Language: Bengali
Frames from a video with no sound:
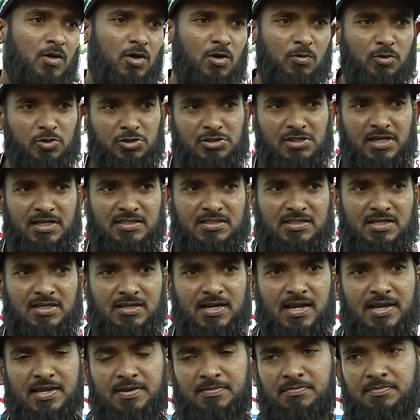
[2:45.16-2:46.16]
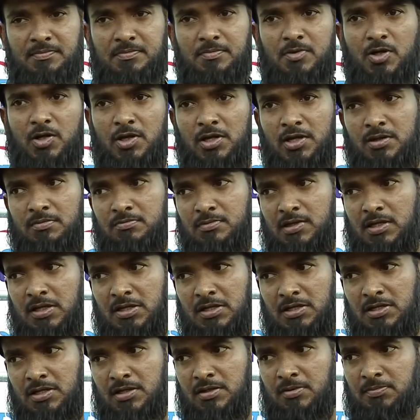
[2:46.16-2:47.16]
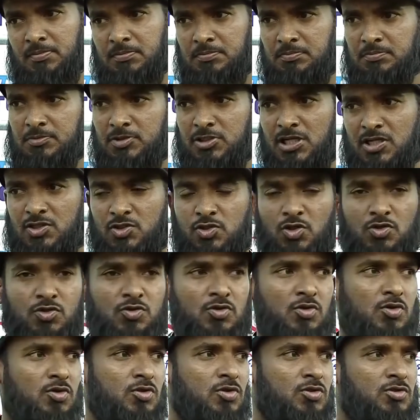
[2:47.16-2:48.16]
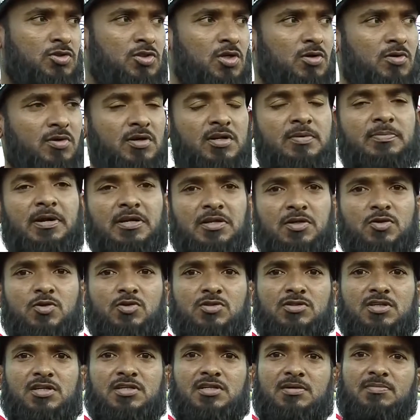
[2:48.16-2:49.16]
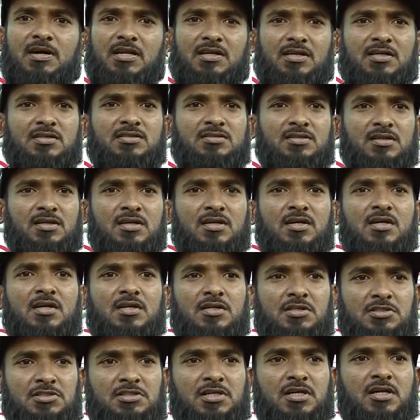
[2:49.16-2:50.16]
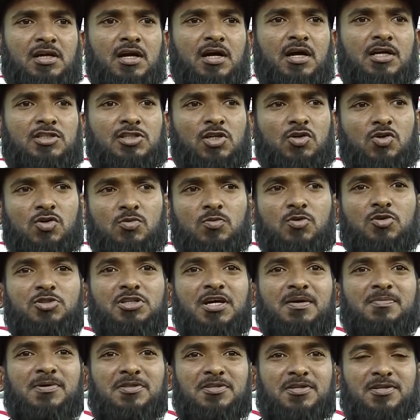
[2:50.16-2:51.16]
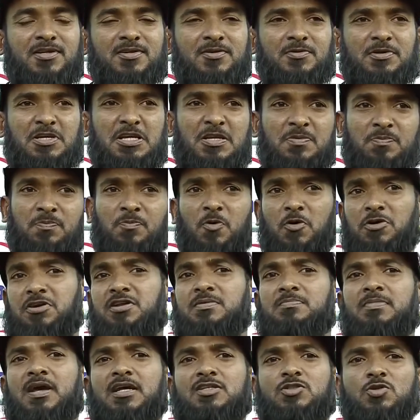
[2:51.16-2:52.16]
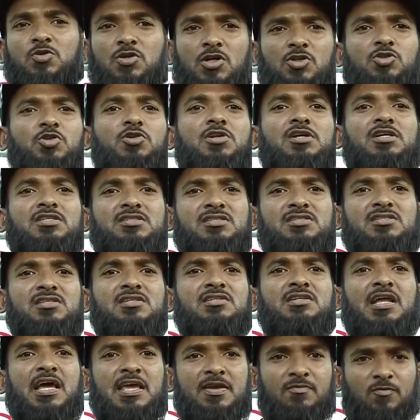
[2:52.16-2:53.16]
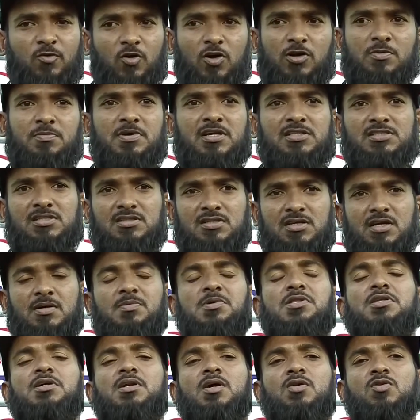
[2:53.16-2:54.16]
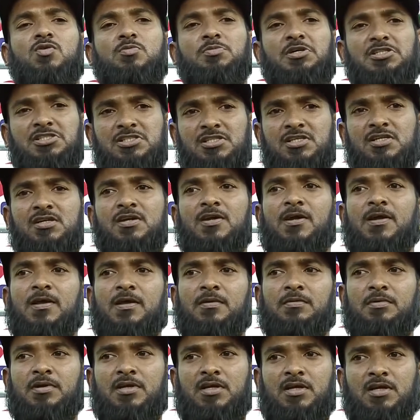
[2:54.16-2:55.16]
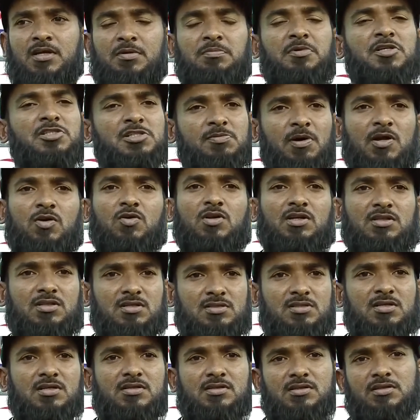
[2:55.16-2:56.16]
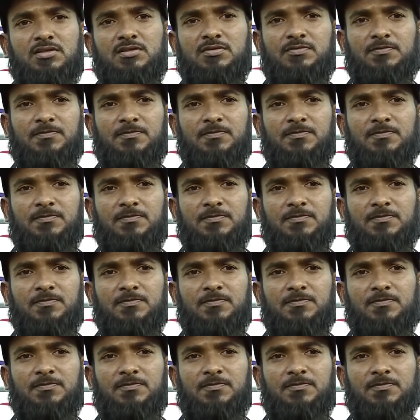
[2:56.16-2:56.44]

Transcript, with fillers: অবশ্যই আজকে নাইম অনেক মানে স্বাচ্ছন্দ্য সহকারে ব্যাটিং করছে এটা ভালো লাগছে যে আশা করব যে আমাদের ইম্পর্টেন্ট ম্যাচগুলো চলে আসতেছে নাইম ফর্মে আসাতে আমাদের আরও বেশি বেশি ভালো লাগতেছে আর কি